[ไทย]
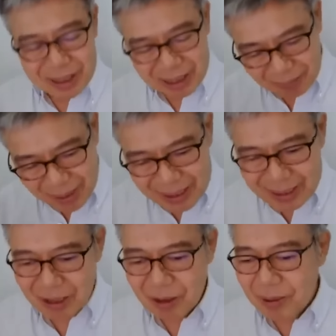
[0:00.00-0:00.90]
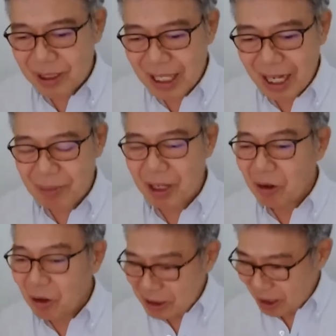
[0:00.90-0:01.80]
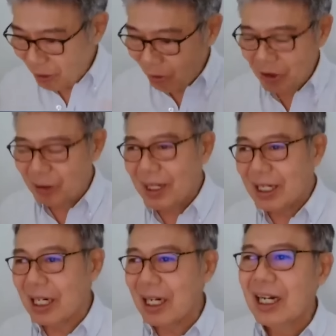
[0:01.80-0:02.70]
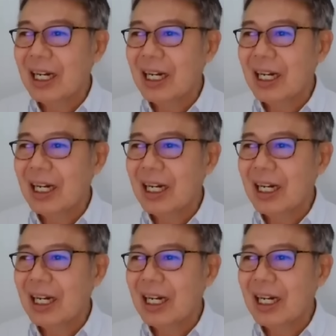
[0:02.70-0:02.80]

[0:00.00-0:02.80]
ถึงไม่ได้ติดลบก็ตามมันก็ลงจากหกลงมาเหลือ